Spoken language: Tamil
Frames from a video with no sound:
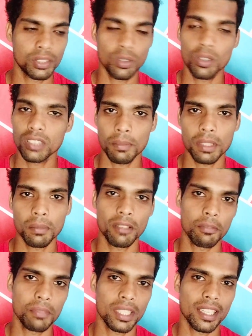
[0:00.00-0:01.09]
ஸ்டோர் சம்மந்தமான
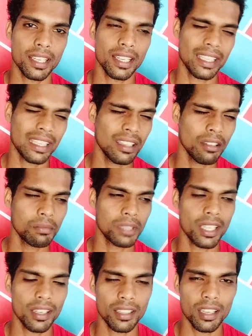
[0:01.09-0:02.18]
வெப்சைட்டாக இருக்கலாம் எந்த
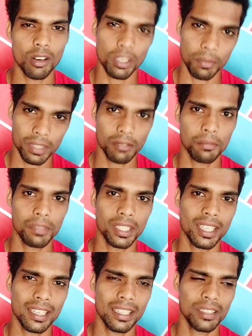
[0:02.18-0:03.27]
வெப்சைட்டாக இருந்தாலும் ஆட்டோமேஷன்
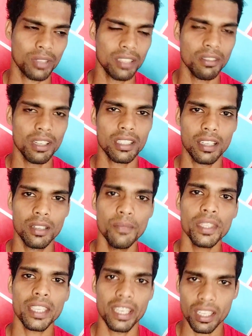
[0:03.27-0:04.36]
வெப்சைட்டாக இருக்கலாம் ஸோ எதுவாக இருந்தாலும்
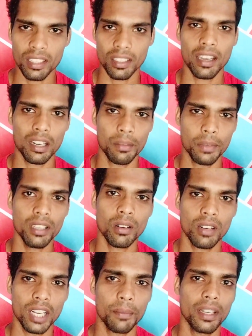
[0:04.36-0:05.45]
நீங்கள் என்ன தாராளமாக
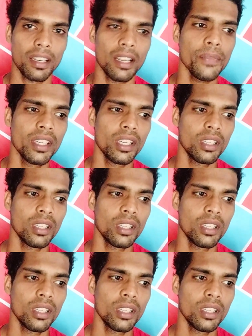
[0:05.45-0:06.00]
காண்டாக்ட் பண்ணலாம்